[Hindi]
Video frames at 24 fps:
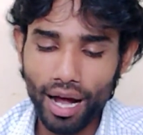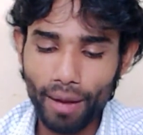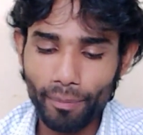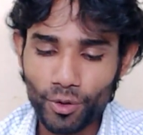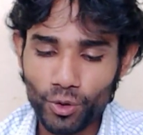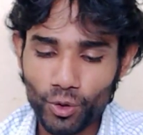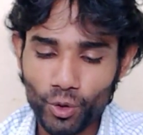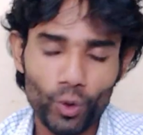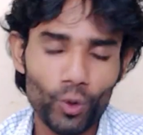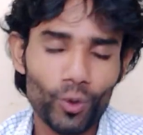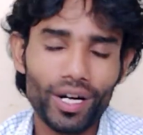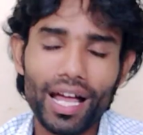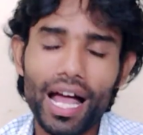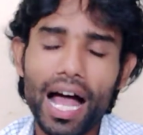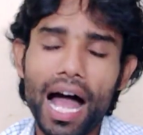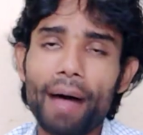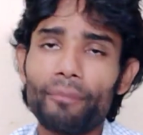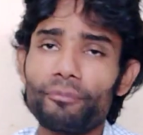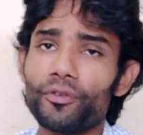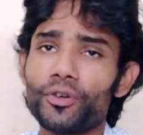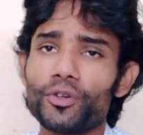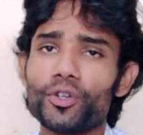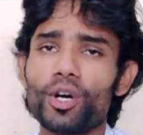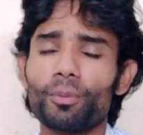वहाँ पर शो हो रहा है
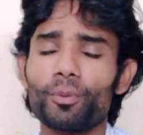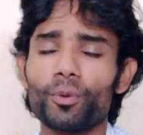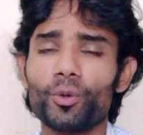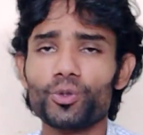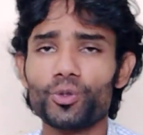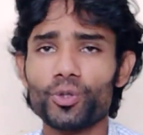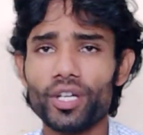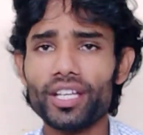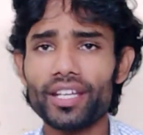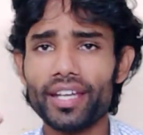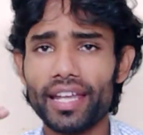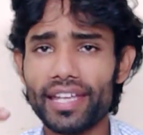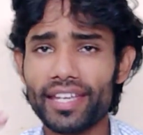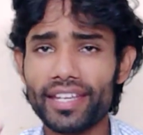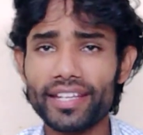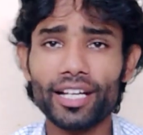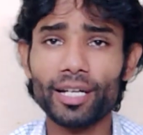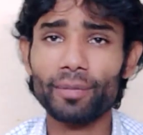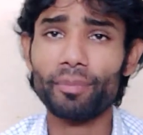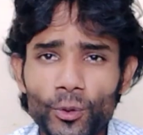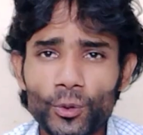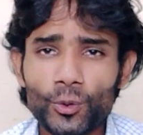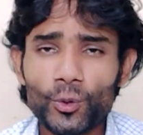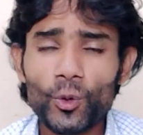आप वीडियो अपलोड जो है नहीं
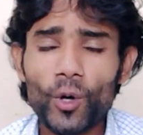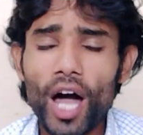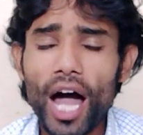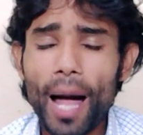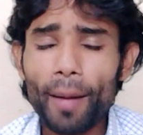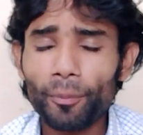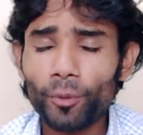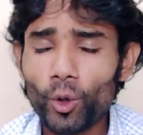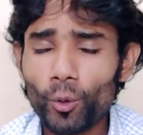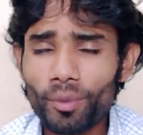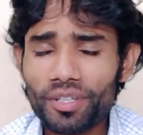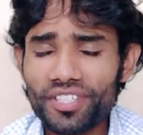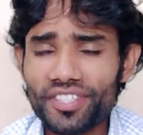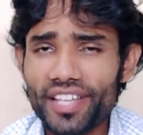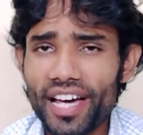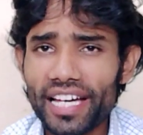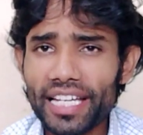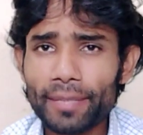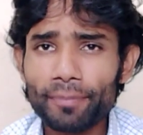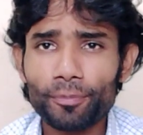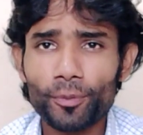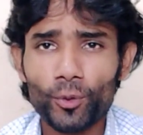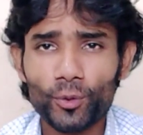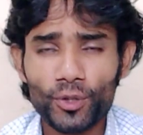कर पाए तो आपको मैं
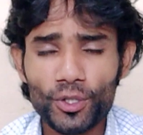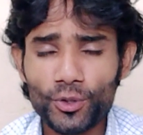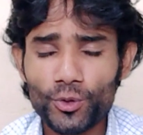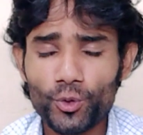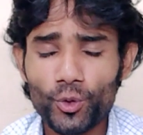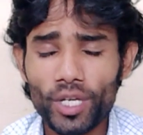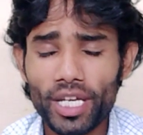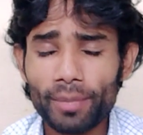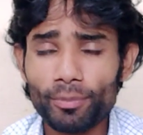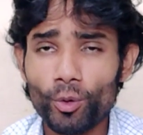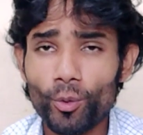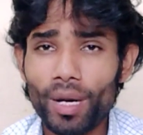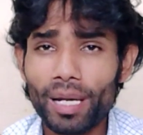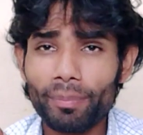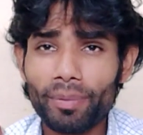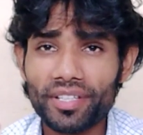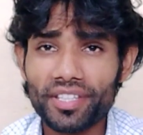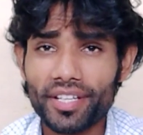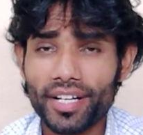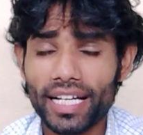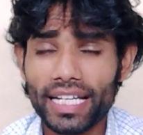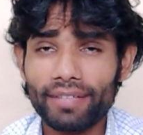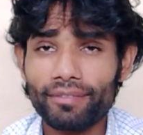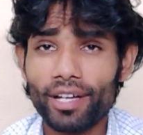सारी प्रोसेस जो है मोबाइल
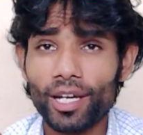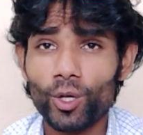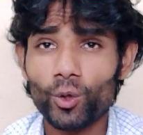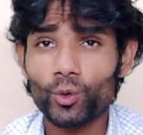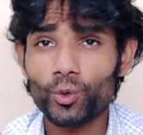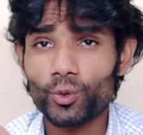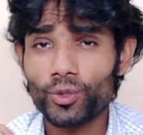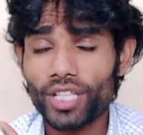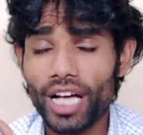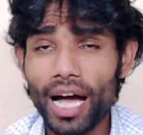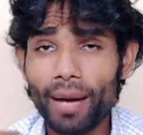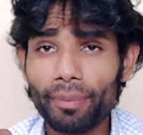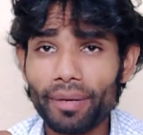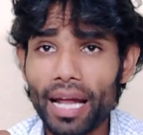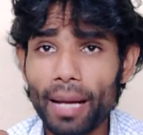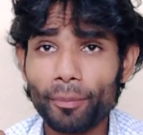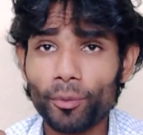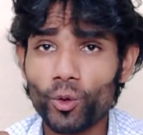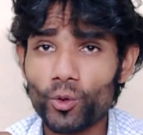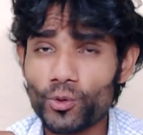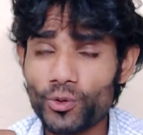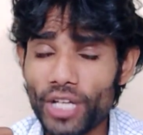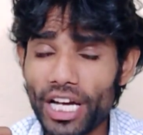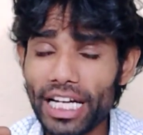पर दिखाने वाला हूँ तो यहाँ पर
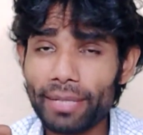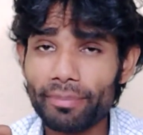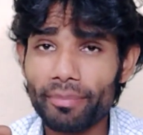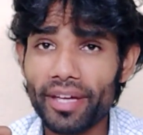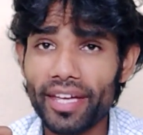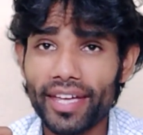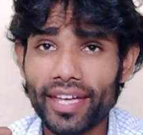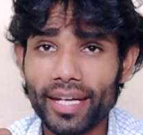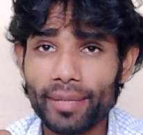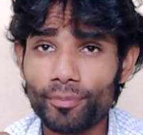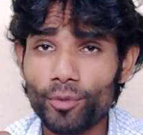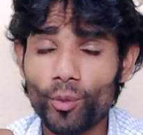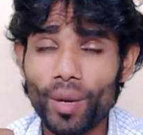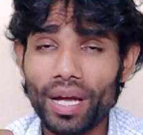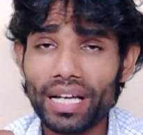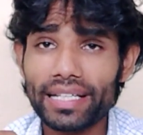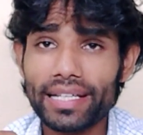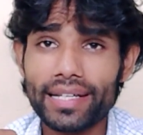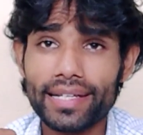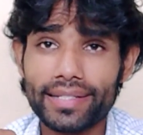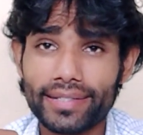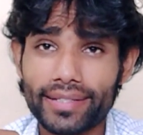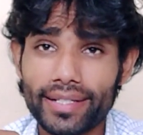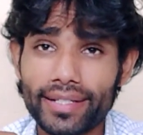आपको साइड में एक
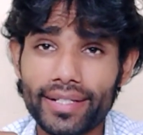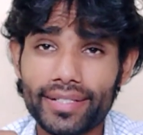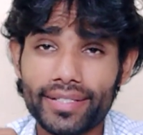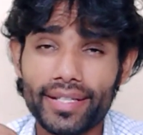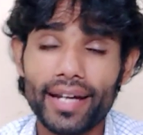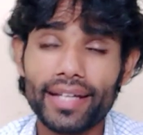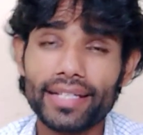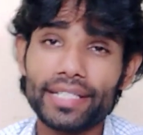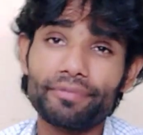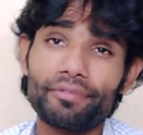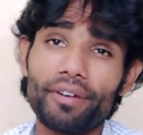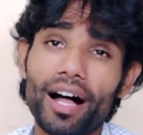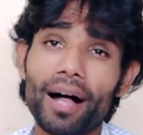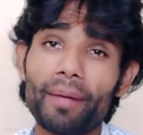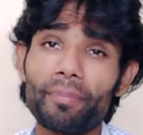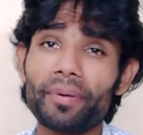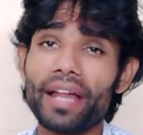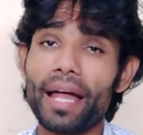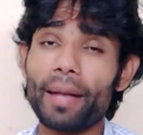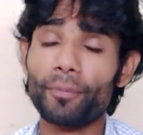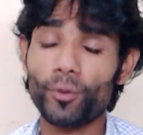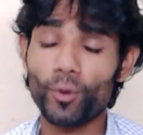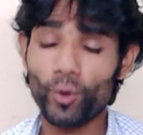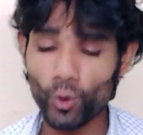मोबाइल की स्क्रीन नजर आएगी वहाँ
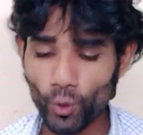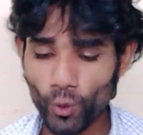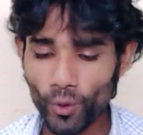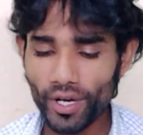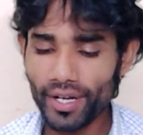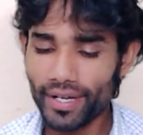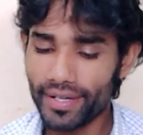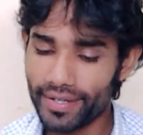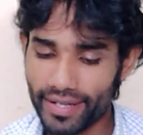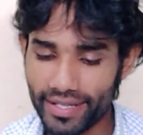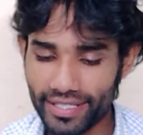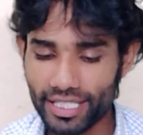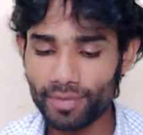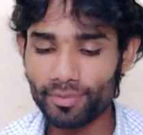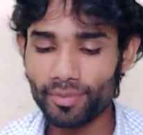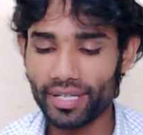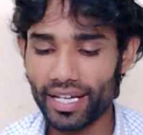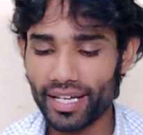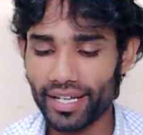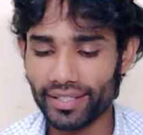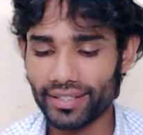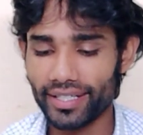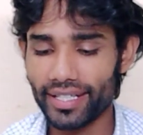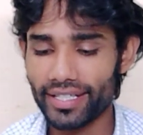पर आपको नजर
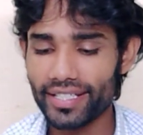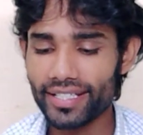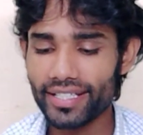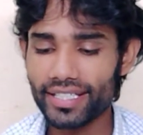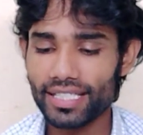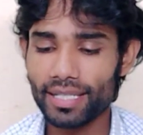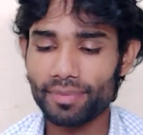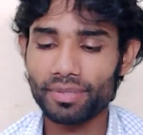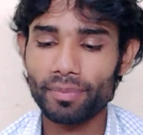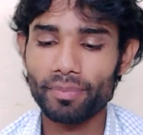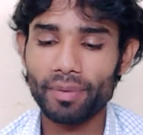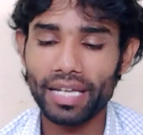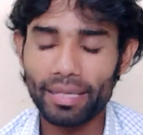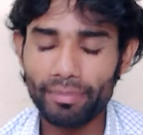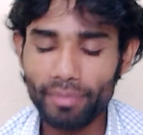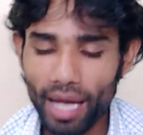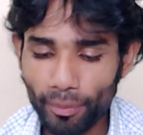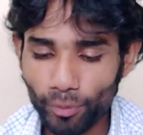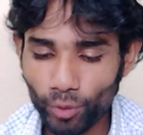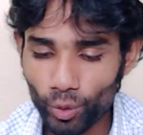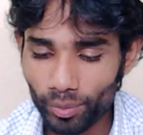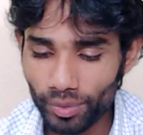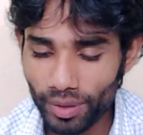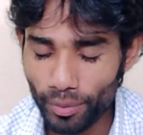बना रखना है ठीक है सबसे पहले
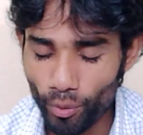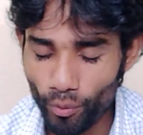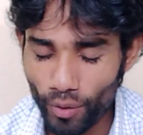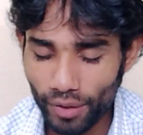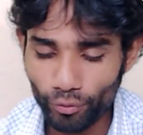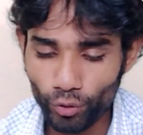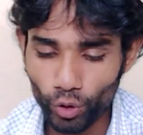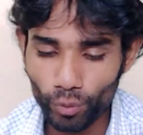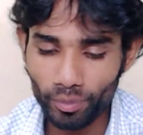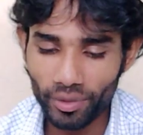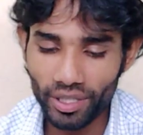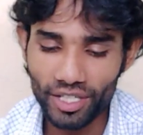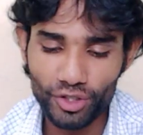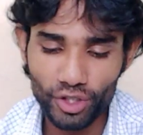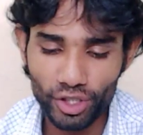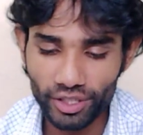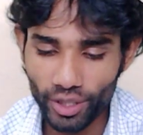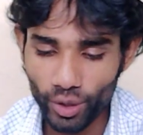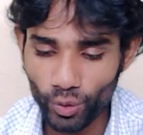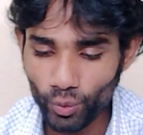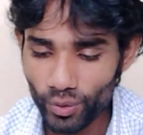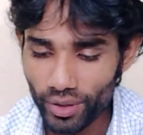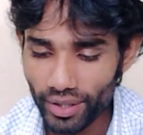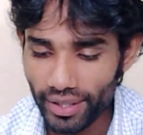मैं आपको अपना मोबाइल फोन में ले
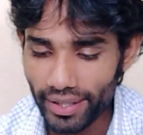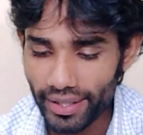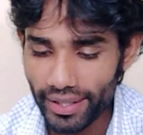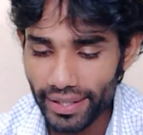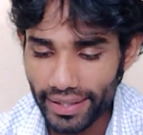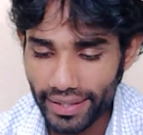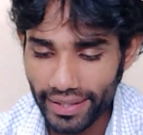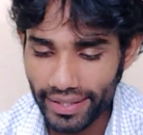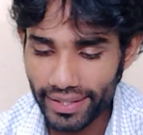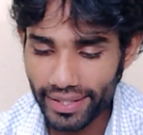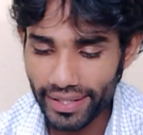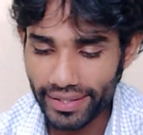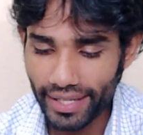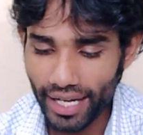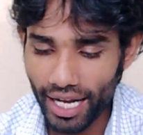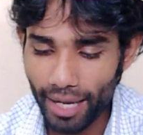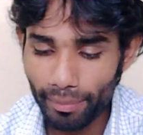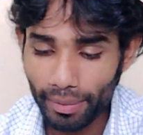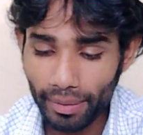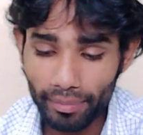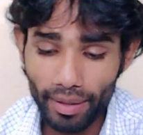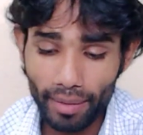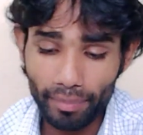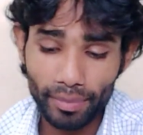चलता हूँ ठीक है
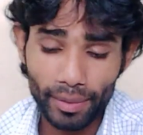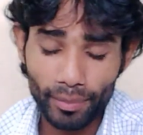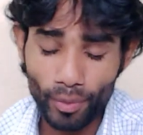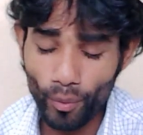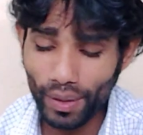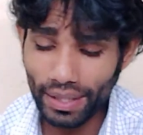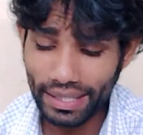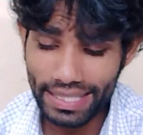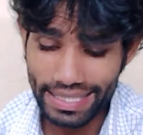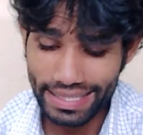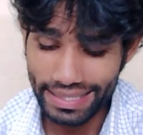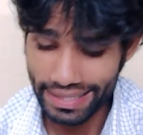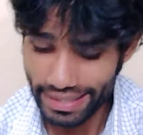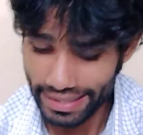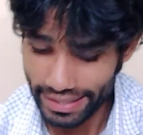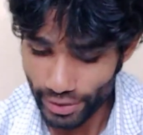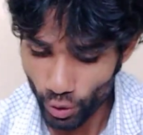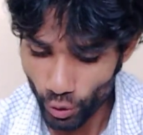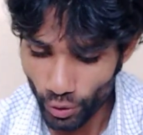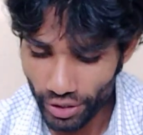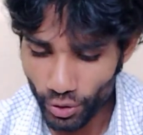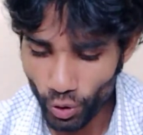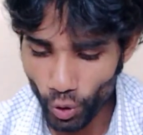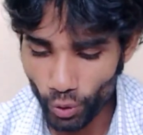यहाँ पर मैं अपने मोबाइल की स्क्रीन
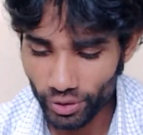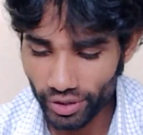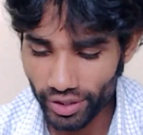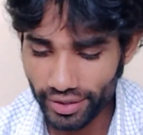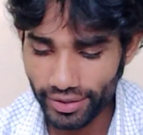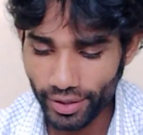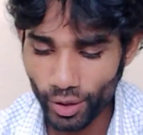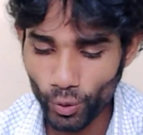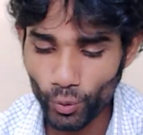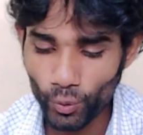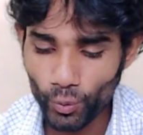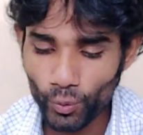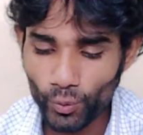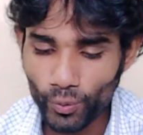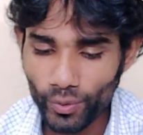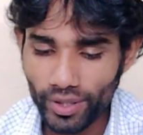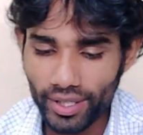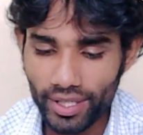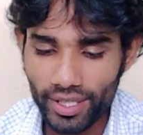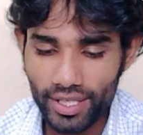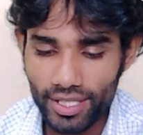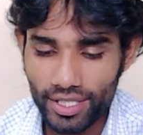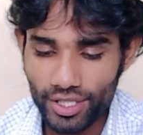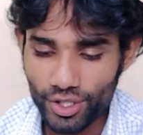रिकॉर्डिंग ऑन करता हूँ
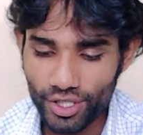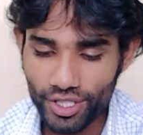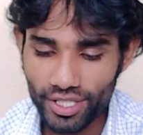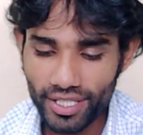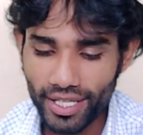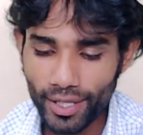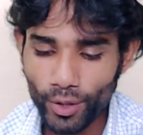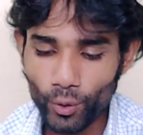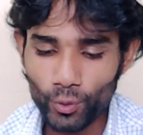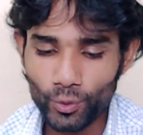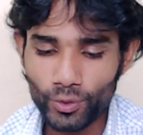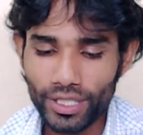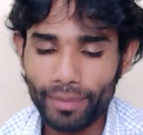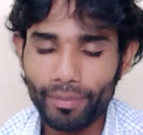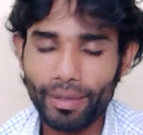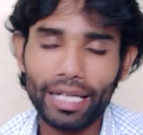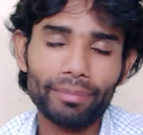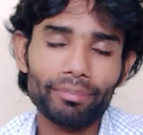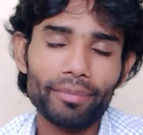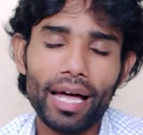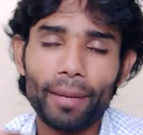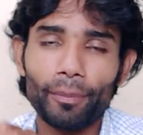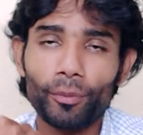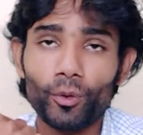ठीक है उसके
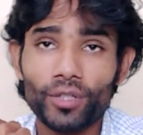बाद